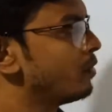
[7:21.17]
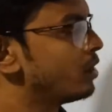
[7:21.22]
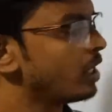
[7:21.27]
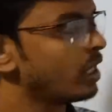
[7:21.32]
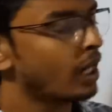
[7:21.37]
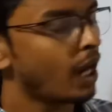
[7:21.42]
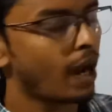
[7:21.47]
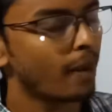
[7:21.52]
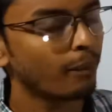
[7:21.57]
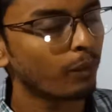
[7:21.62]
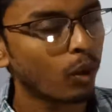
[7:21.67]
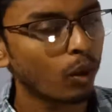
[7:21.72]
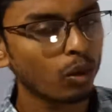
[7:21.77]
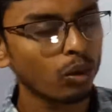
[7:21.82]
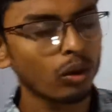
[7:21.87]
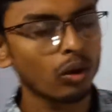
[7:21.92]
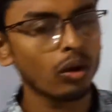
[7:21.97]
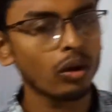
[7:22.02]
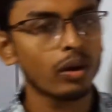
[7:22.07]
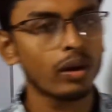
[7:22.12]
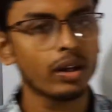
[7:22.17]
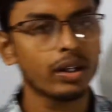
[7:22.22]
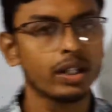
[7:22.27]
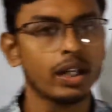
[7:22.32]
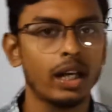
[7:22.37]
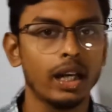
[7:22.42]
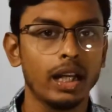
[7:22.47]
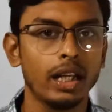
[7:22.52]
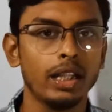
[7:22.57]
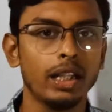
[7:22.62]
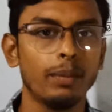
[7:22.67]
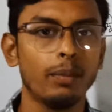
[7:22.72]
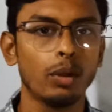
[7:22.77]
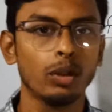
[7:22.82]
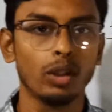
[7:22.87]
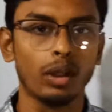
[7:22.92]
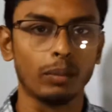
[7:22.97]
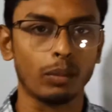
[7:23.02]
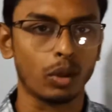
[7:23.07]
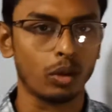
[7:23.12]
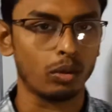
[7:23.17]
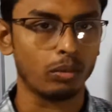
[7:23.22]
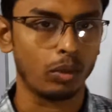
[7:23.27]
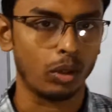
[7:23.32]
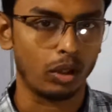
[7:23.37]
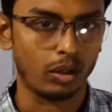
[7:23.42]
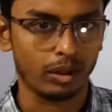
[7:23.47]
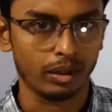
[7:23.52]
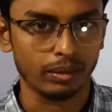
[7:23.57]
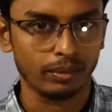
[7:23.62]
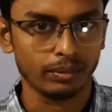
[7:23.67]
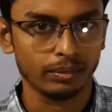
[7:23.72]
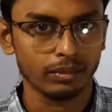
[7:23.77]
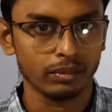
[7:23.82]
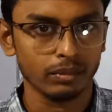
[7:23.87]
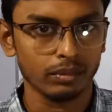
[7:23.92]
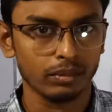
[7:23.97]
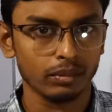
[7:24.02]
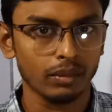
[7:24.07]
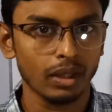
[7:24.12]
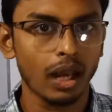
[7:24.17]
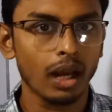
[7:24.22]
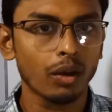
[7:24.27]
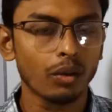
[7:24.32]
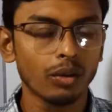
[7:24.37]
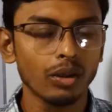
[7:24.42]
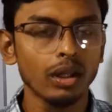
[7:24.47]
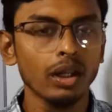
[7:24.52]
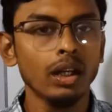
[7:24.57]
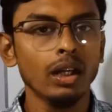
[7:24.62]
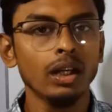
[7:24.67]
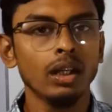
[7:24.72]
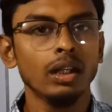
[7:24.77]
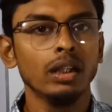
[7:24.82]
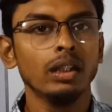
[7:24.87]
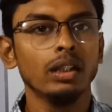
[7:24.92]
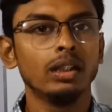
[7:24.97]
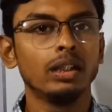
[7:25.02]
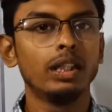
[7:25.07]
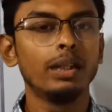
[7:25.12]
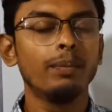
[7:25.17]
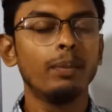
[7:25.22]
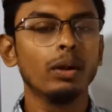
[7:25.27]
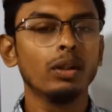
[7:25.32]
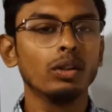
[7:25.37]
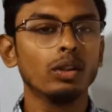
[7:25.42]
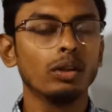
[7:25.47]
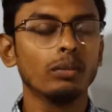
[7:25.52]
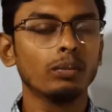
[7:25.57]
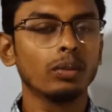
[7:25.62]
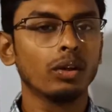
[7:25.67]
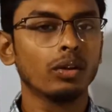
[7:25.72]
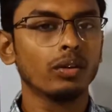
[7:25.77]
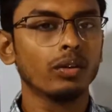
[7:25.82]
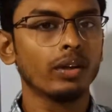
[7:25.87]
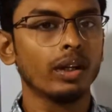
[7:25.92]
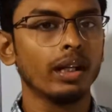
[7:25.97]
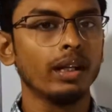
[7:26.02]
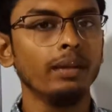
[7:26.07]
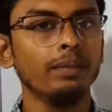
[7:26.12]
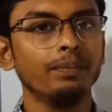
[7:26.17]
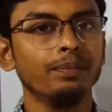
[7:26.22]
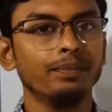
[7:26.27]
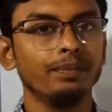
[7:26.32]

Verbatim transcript: যে নামকরণ করা হয় সেটাকে দ্বিপদ নামকরণ বলা হয় এখন দ্বিপদ নামকরণের